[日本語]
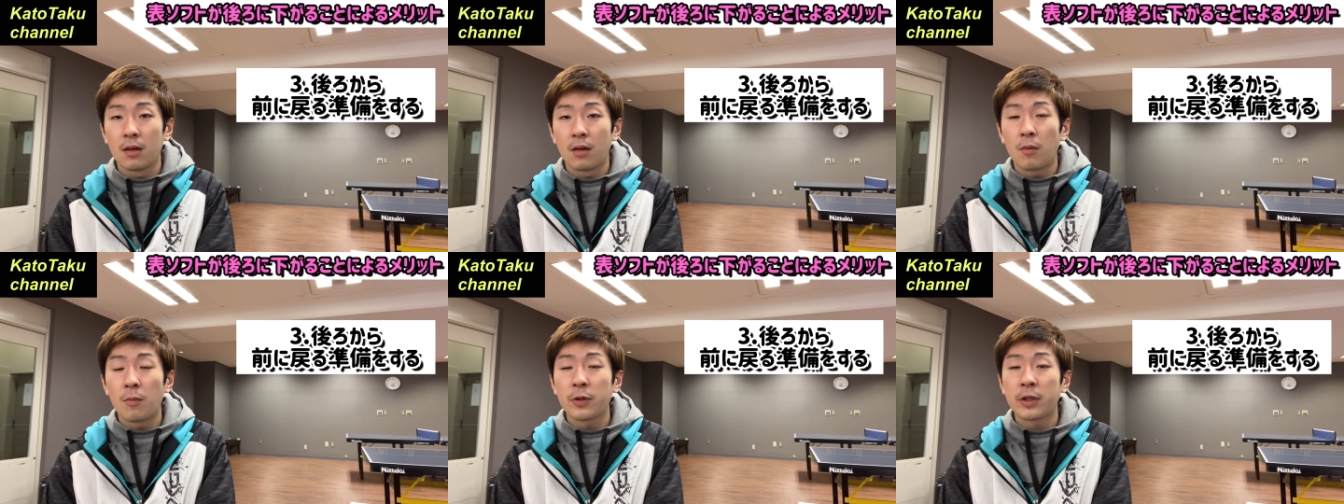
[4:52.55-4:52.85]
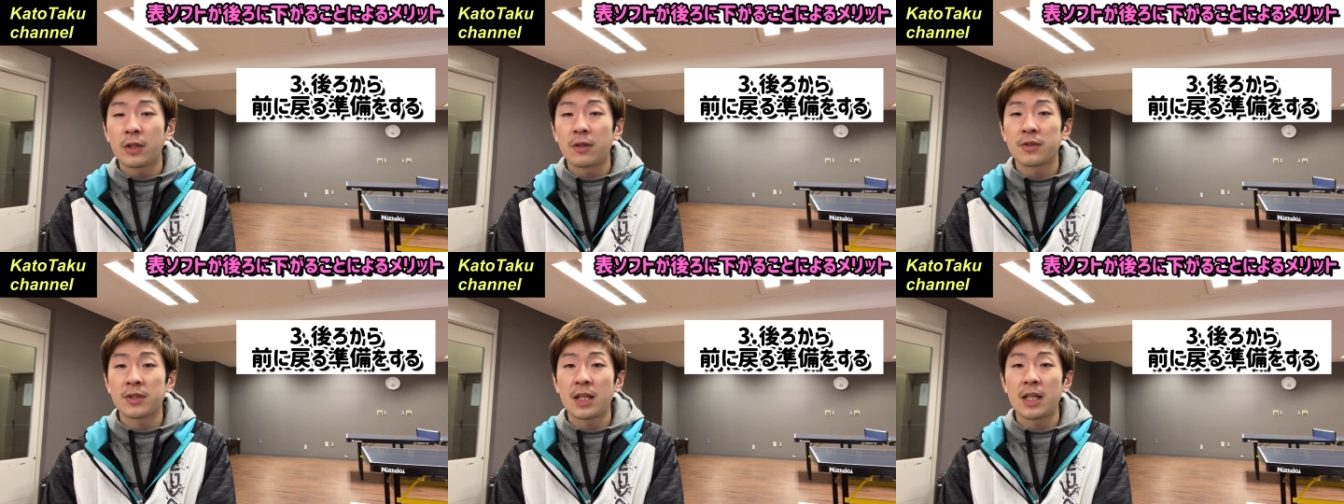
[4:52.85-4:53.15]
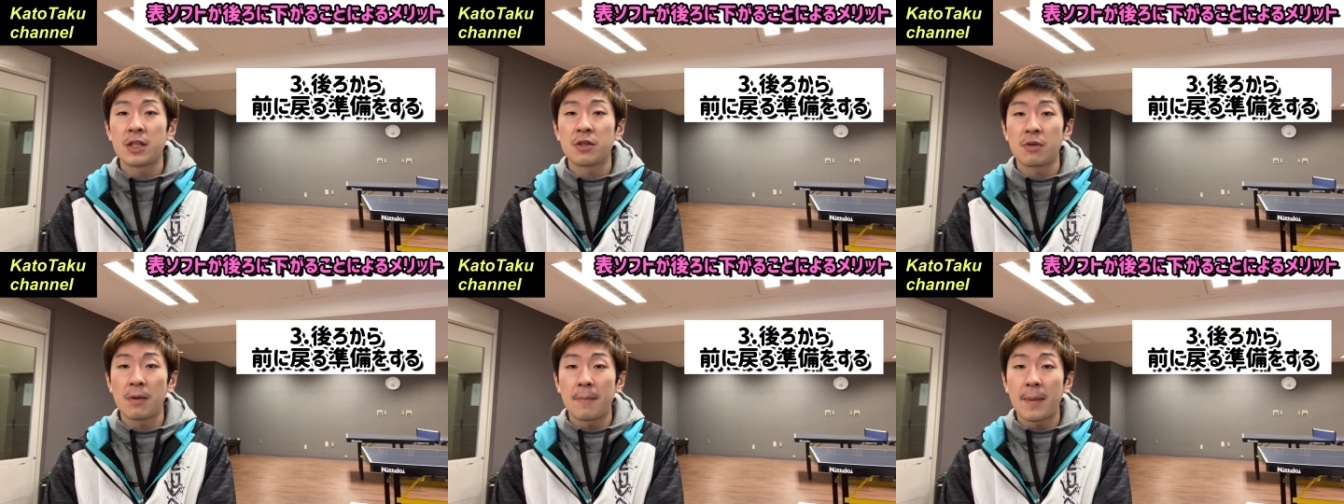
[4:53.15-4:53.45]
表の
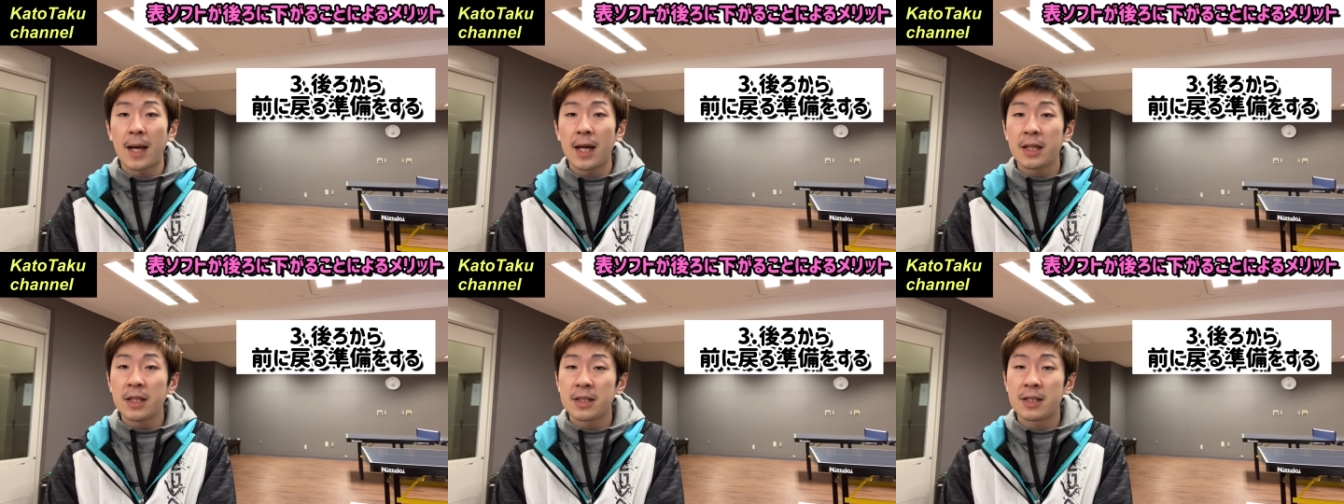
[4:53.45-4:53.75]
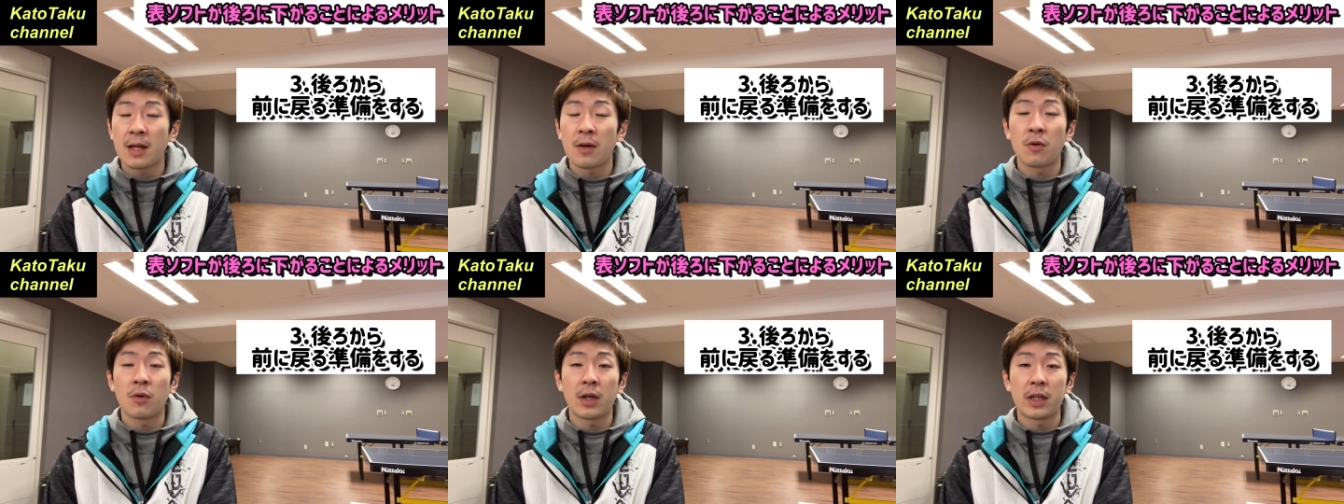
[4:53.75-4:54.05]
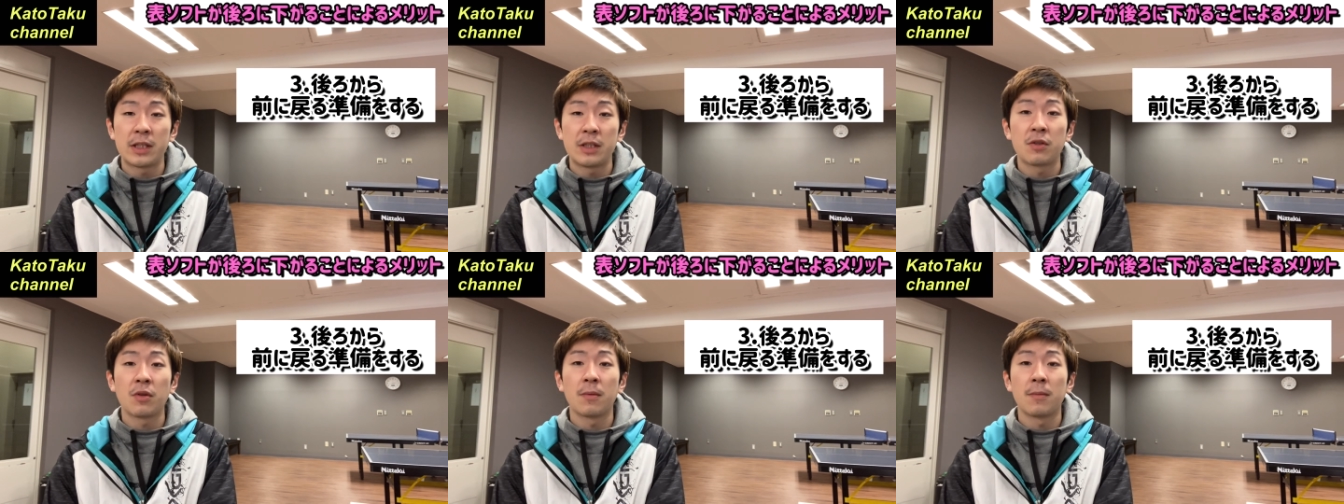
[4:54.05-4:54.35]
選手は前にいた方が
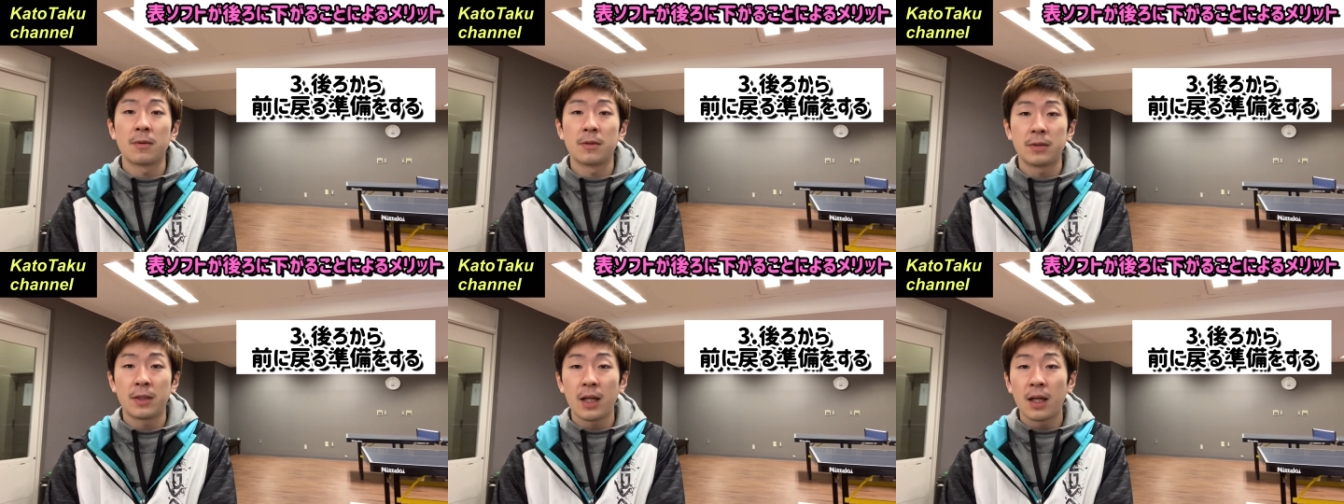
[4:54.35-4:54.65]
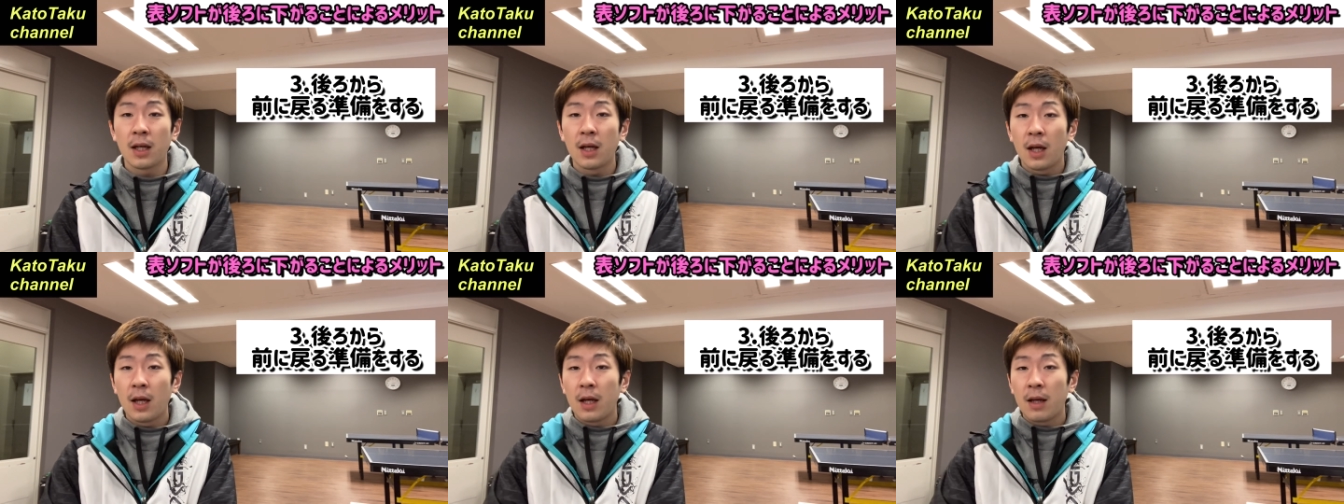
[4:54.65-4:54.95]
いいと思うんで、